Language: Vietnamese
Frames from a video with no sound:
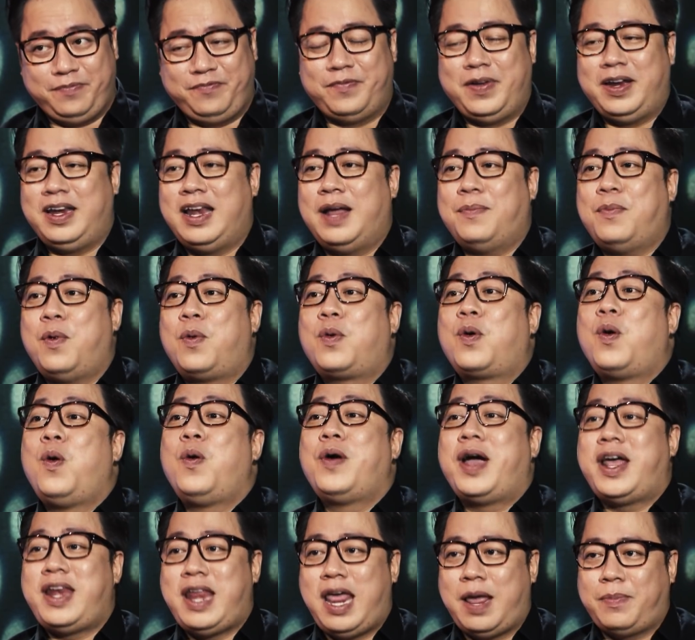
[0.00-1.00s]
mình là một cô
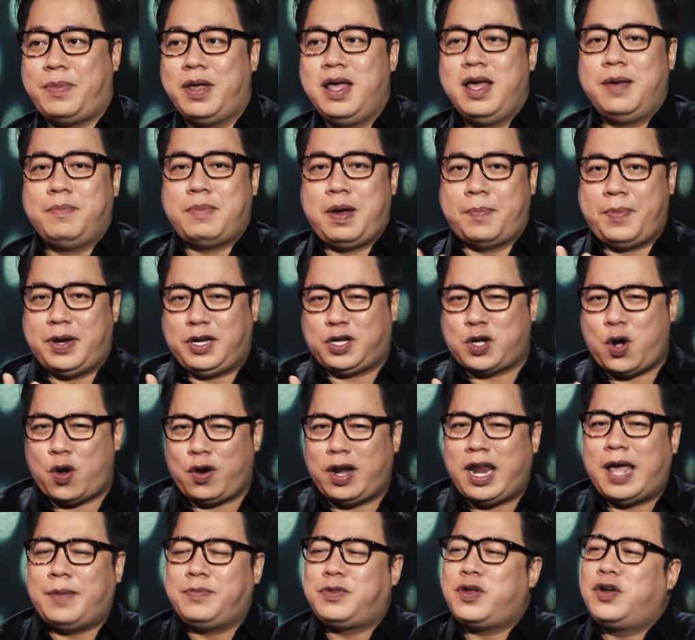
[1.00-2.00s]
gái đẹp mà mình còn
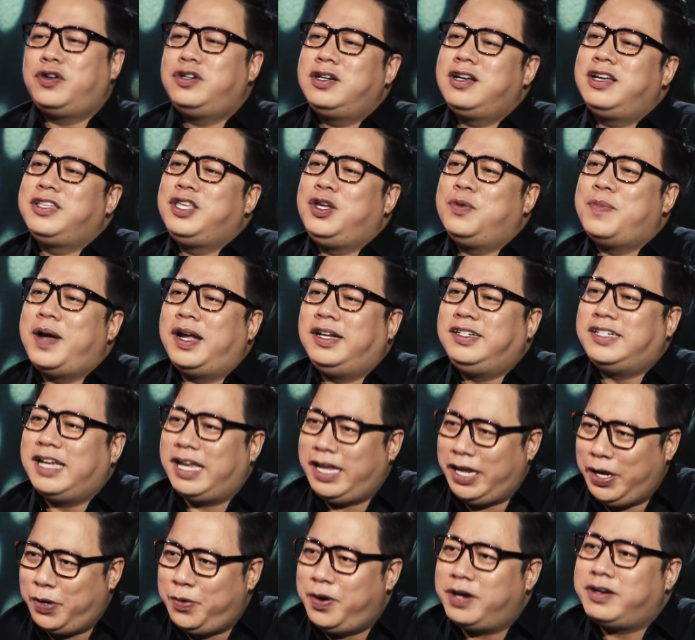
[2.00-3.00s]
làm cho rất là nhiều bạn trẻ
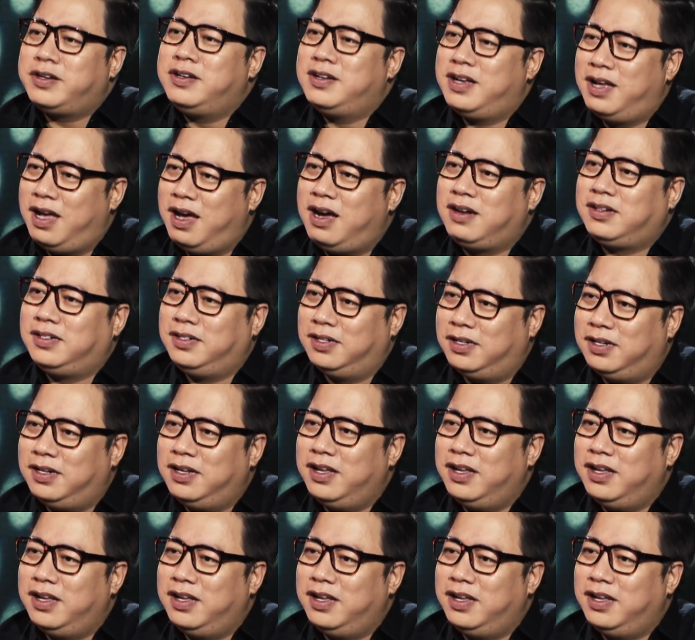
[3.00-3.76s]
yêu đất nước hơn nữa